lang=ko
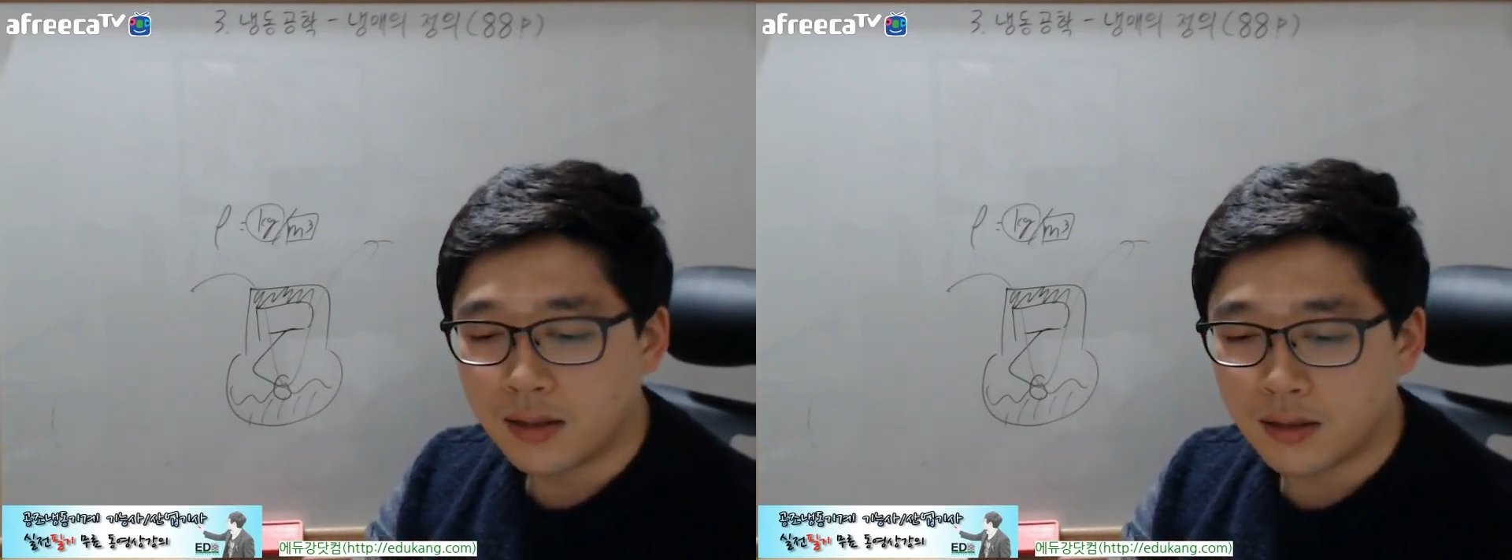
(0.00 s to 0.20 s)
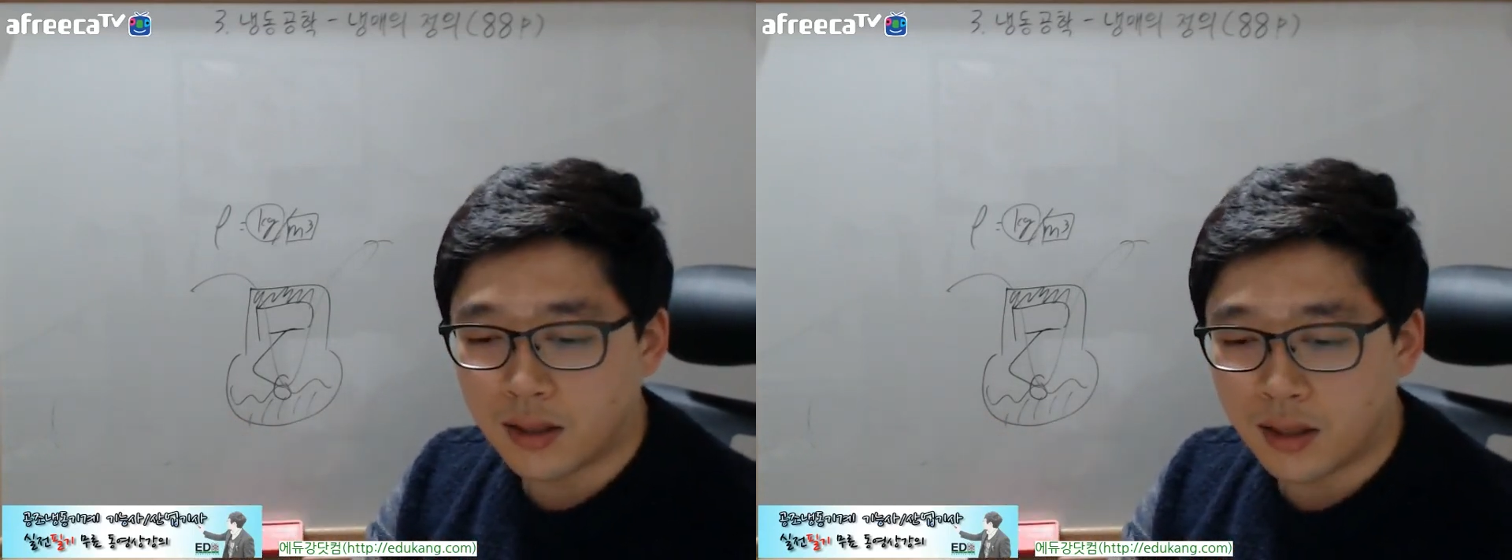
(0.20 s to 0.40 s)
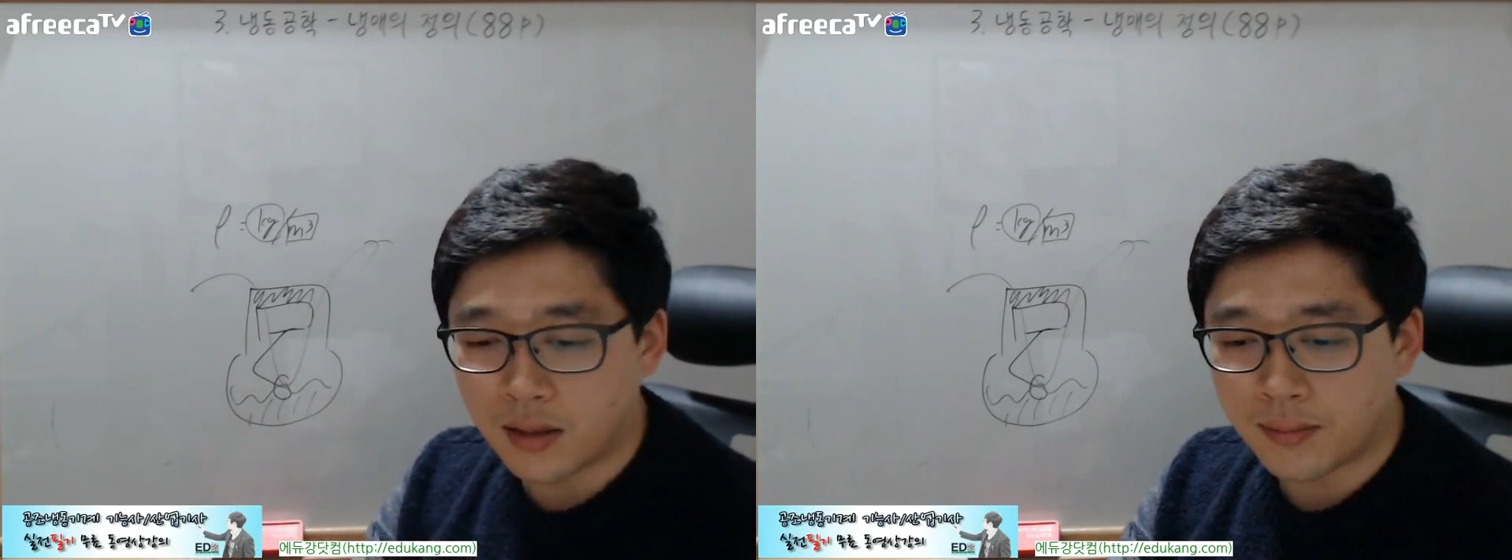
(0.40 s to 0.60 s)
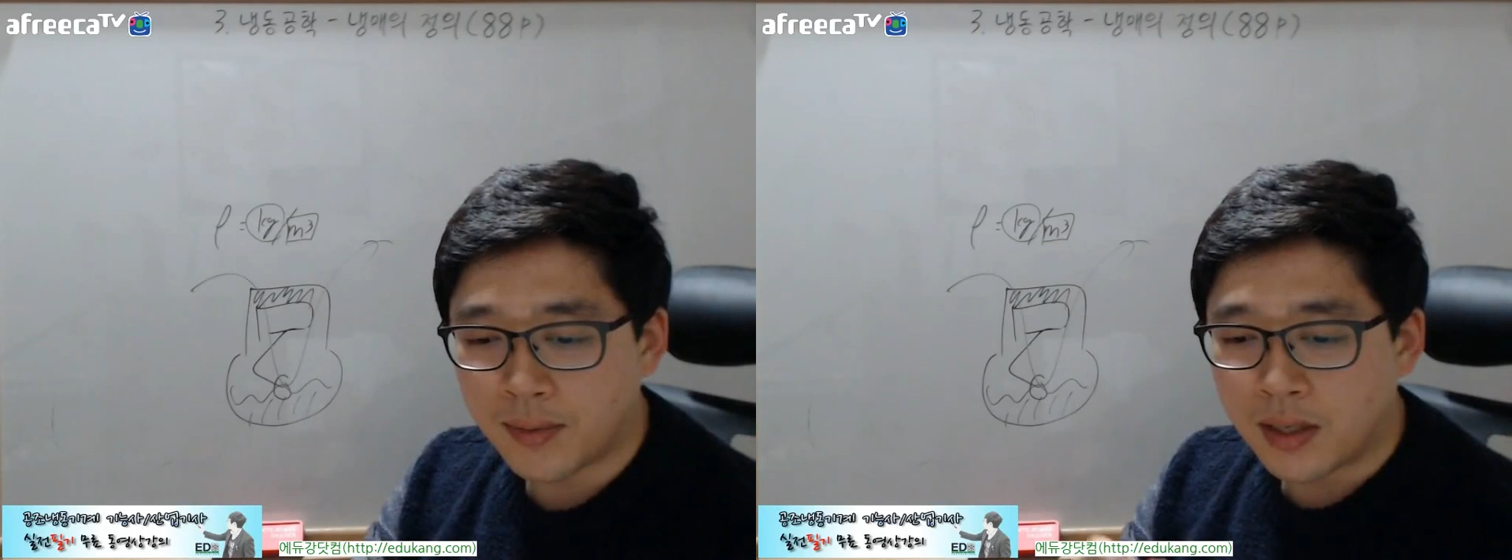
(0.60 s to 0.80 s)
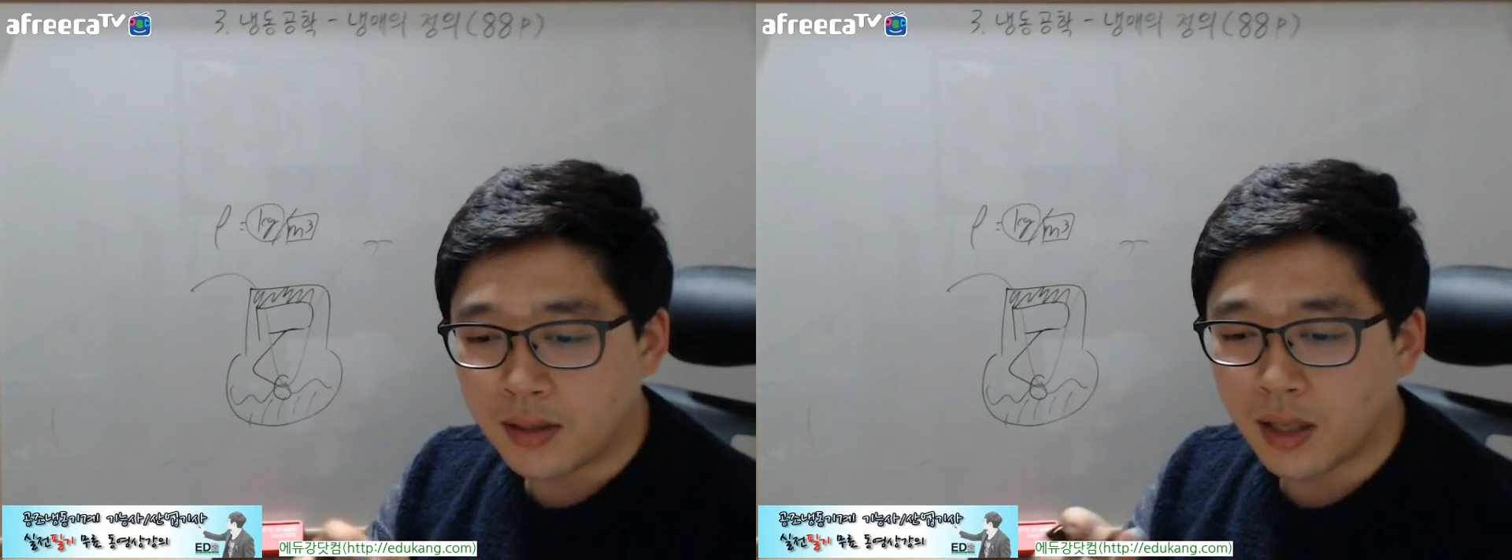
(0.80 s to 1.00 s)
그 다음,
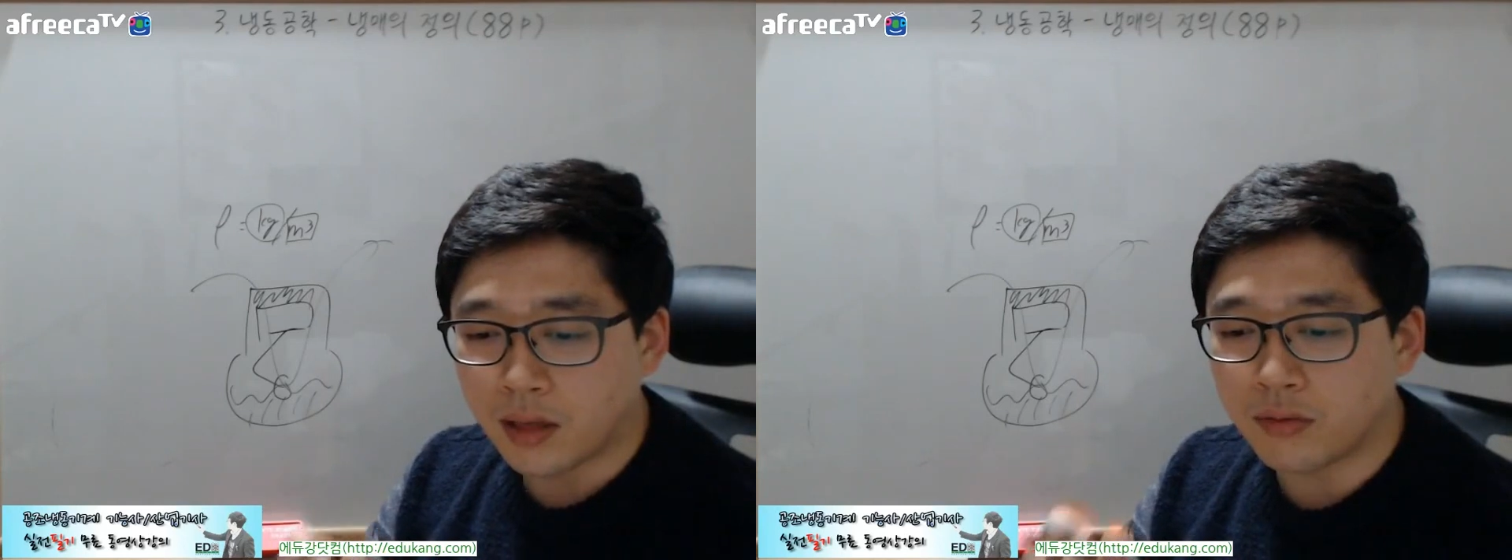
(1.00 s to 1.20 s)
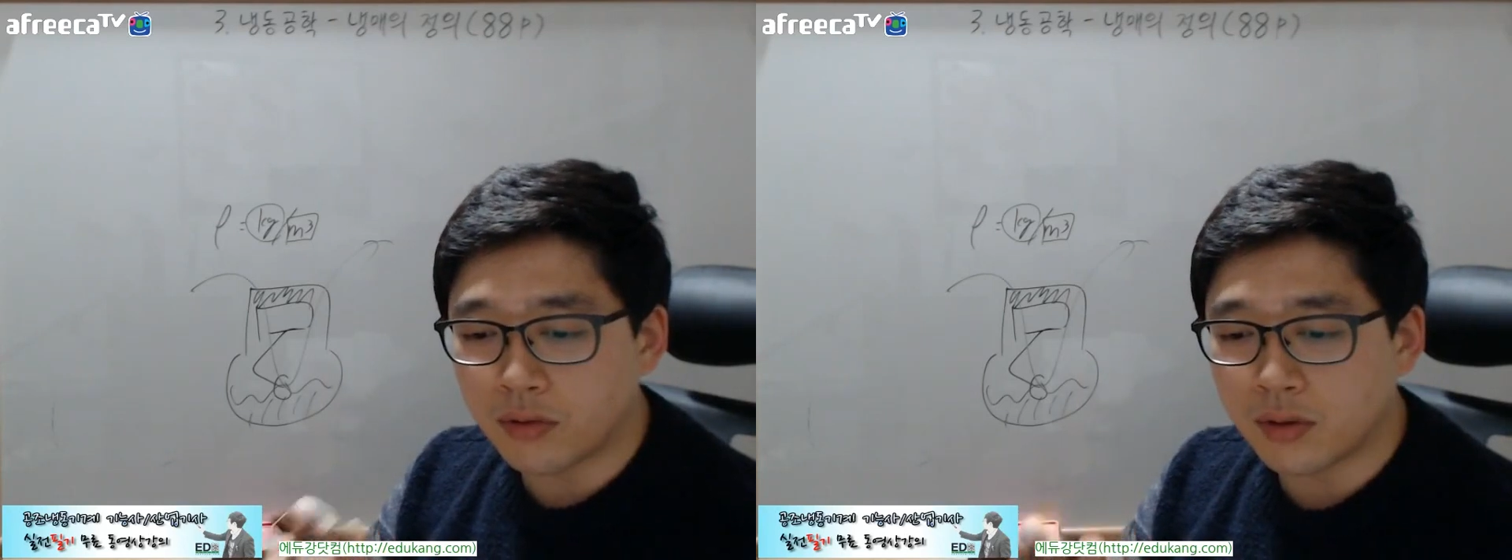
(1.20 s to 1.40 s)
냉동